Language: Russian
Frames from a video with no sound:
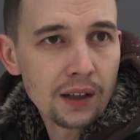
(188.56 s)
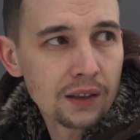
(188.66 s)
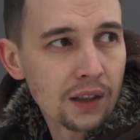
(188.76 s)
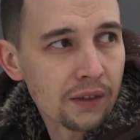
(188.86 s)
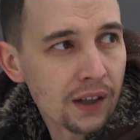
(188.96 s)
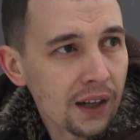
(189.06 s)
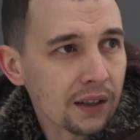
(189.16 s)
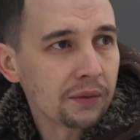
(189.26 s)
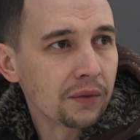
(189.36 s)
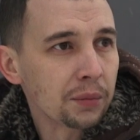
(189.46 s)
миллиона рублей,
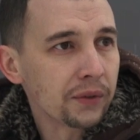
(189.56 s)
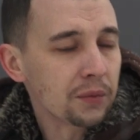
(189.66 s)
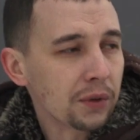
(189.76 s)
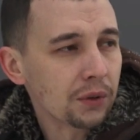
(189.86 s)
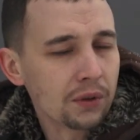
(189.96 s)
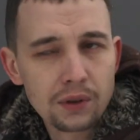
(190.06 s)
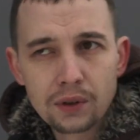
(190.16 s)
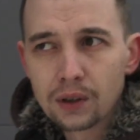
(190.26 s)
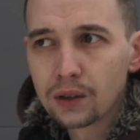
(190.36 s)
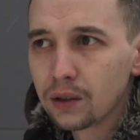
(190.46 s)
но не выплатил ни
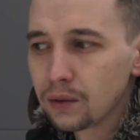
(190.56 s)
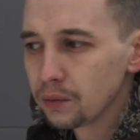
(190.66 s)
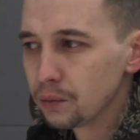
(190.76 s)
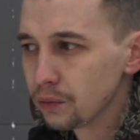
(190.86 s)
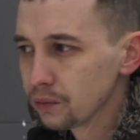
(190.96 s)
копейки.